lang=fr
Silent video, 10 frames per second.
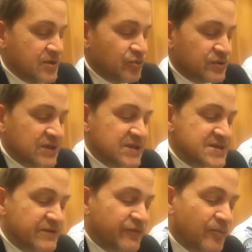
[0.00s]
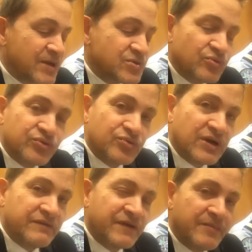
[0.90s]
contenait des informations sur
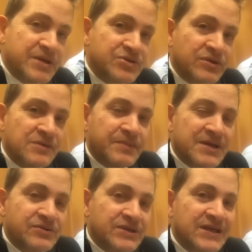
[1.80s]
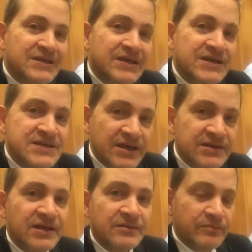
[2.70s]
l'affaire Méjean qui présentent un intérêt
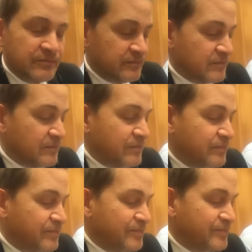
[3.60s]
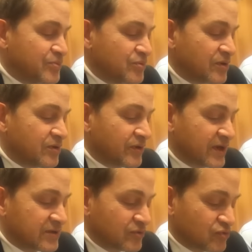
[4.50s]
certain pour
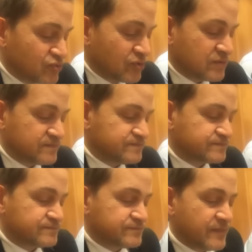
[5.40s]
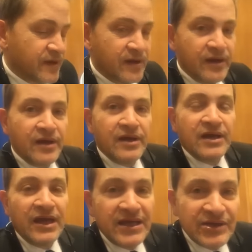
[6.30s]
l'enquête en cours.
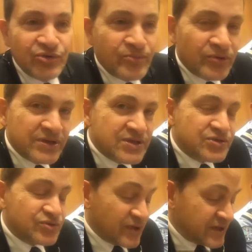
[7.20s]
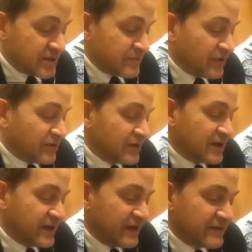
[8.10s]
Et il est demandé solennellement
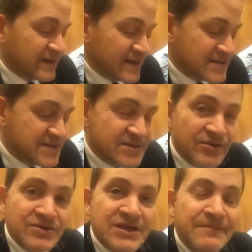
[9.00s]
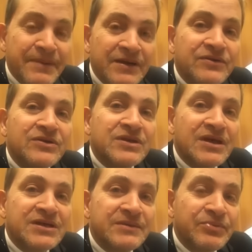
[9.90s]
et avec insistance à la personne
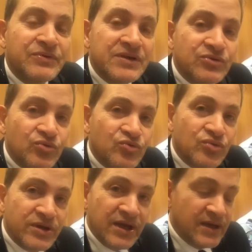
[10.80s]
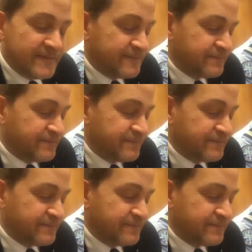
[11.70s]
qui a déposé ce courrier